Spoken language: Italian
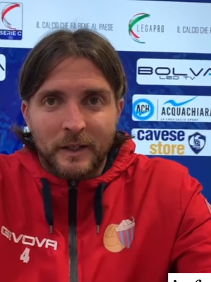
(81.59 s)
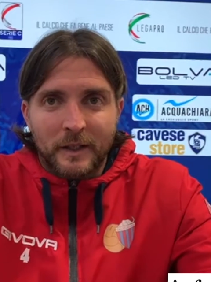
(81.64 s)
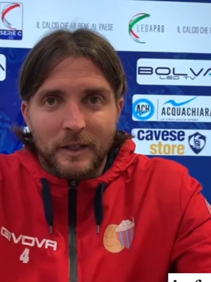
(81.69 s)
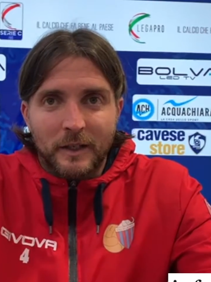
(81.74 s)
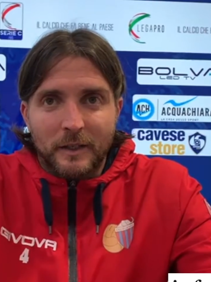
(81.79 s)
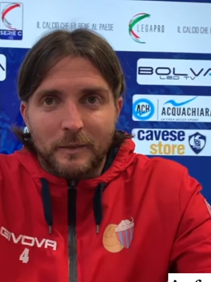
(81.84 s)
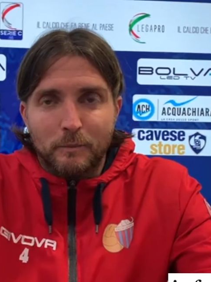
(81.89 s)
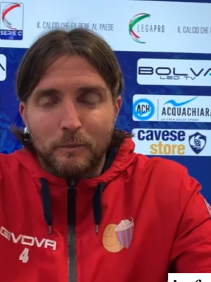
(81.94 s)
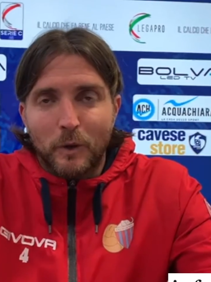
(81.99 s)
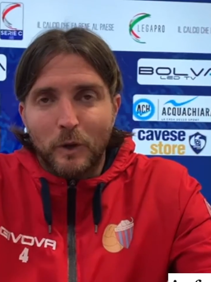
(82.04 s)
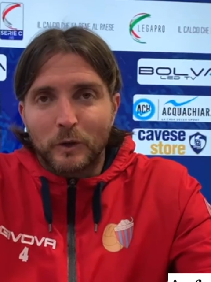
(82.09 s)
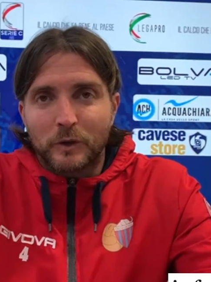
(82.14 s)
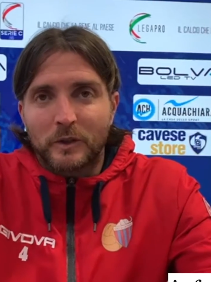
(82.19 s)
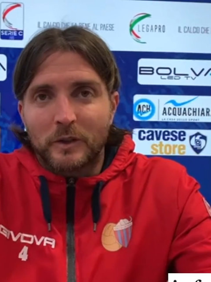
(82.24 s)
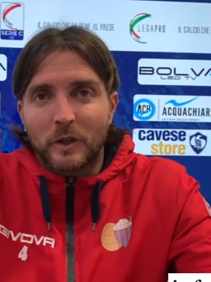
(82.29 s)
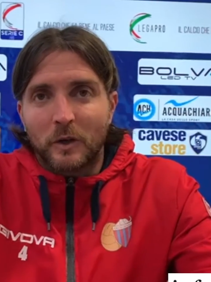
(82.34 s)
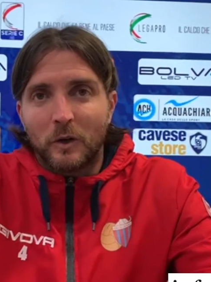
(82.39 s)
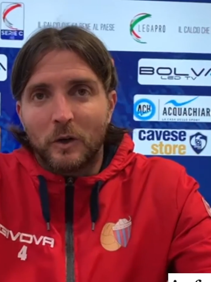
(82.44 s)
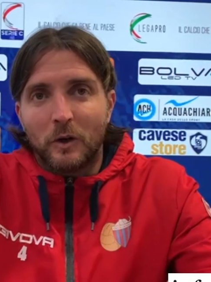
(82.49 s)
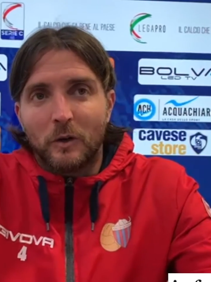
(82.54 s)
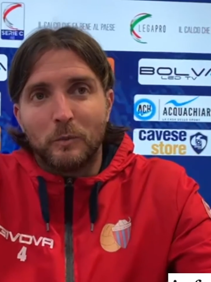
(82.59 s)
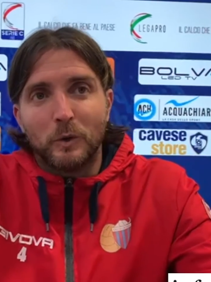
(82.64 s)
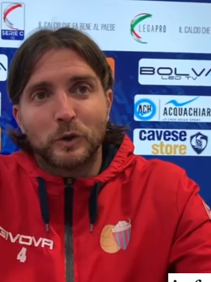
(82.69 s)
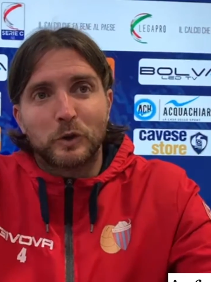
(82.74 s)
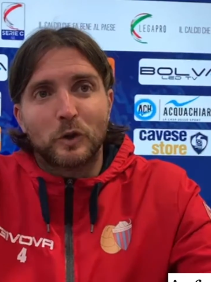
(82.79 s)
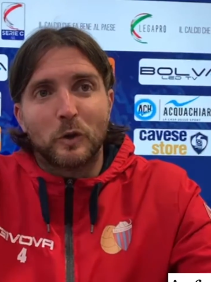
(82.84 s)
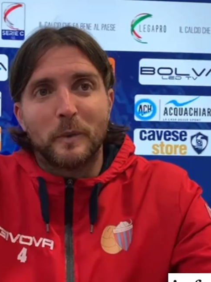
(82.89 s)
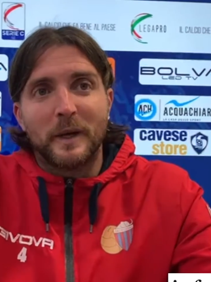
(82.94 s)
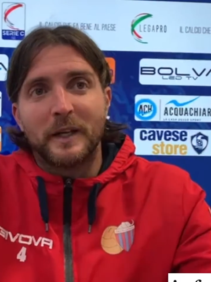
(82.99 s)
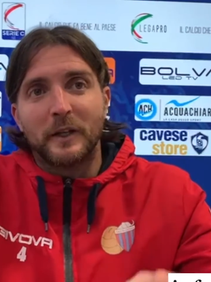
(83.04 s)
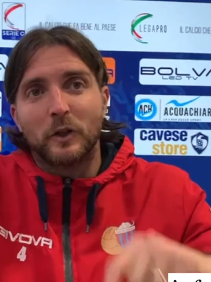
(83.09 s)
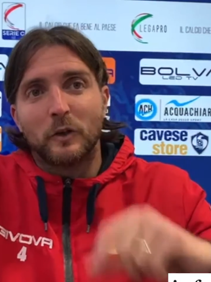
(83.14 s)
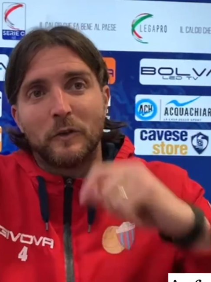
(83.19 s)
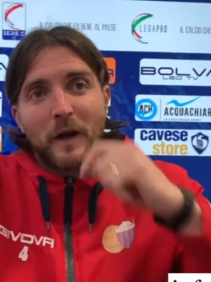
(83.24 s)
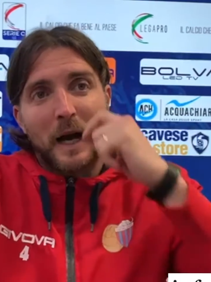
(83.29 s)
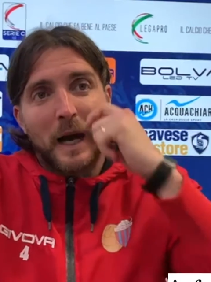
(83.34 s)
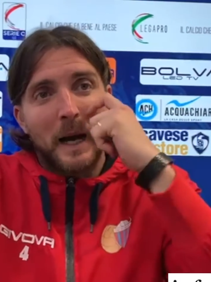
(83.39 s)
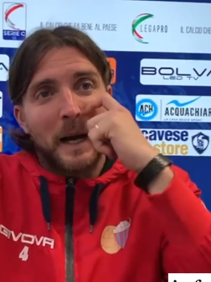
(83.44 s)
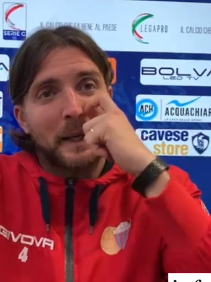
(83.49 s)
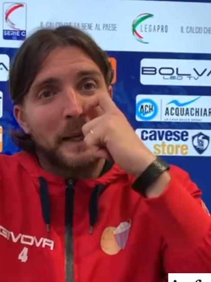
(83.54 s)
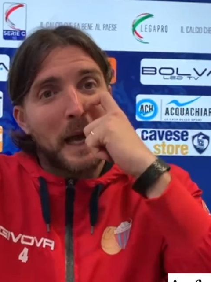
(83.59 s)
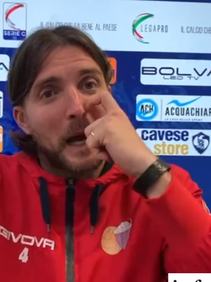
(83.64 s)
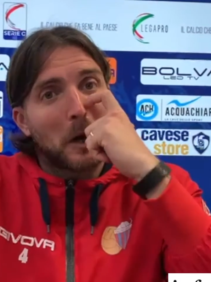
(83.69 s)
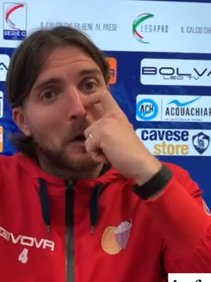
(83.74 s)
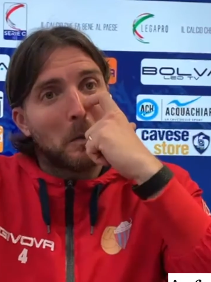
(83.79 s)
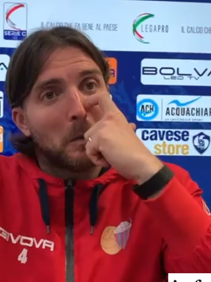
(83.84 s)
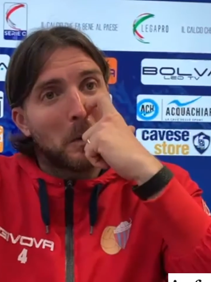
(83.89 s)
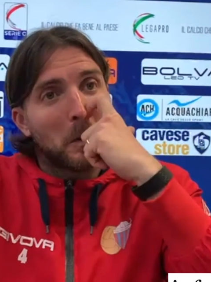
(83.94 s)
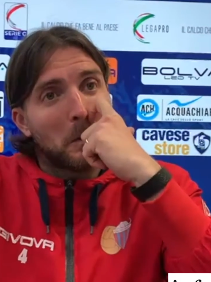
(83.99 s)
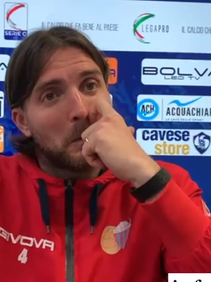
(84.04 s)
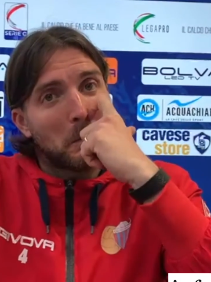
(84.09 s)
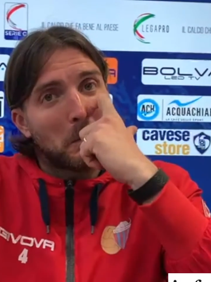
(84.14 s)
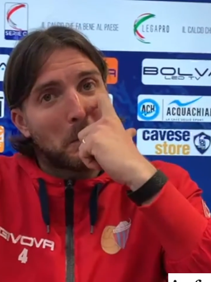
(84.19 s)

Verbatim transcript: eh, molto, molto merito va a Jacopo